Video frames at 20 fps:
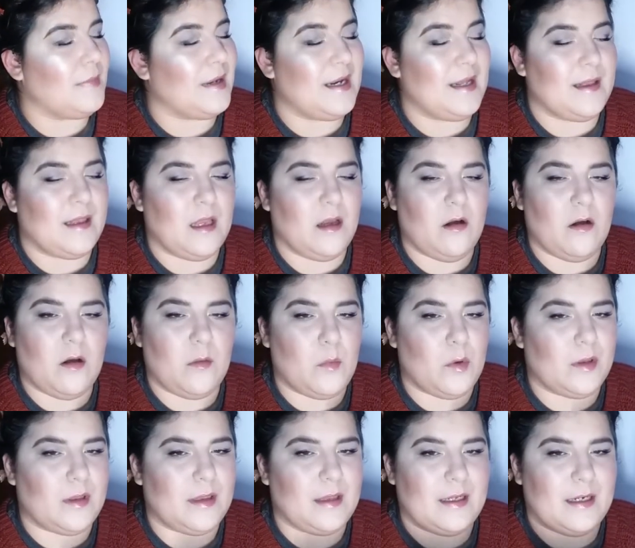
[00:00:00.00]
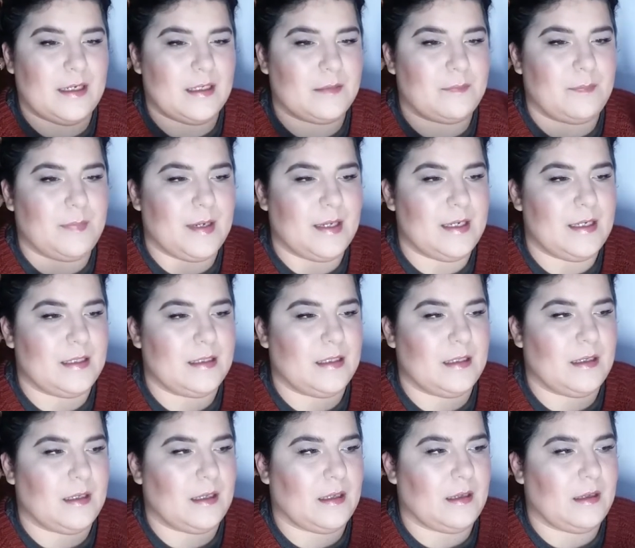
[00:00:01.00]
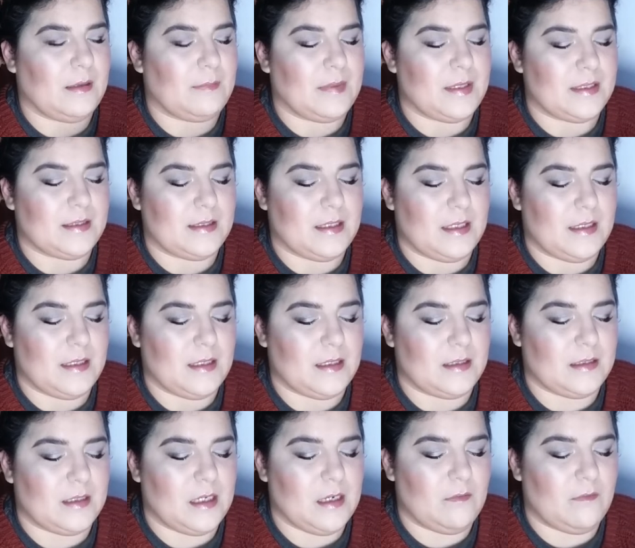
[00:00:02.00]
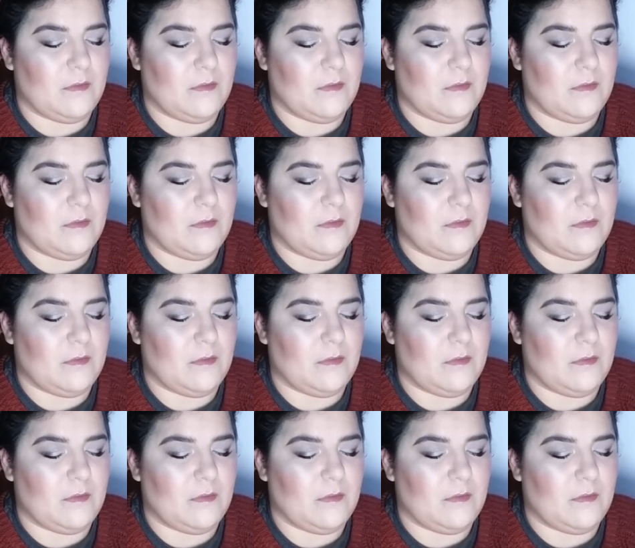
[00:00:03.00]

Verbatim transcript: Vale, tengo como tres pares de pestañas de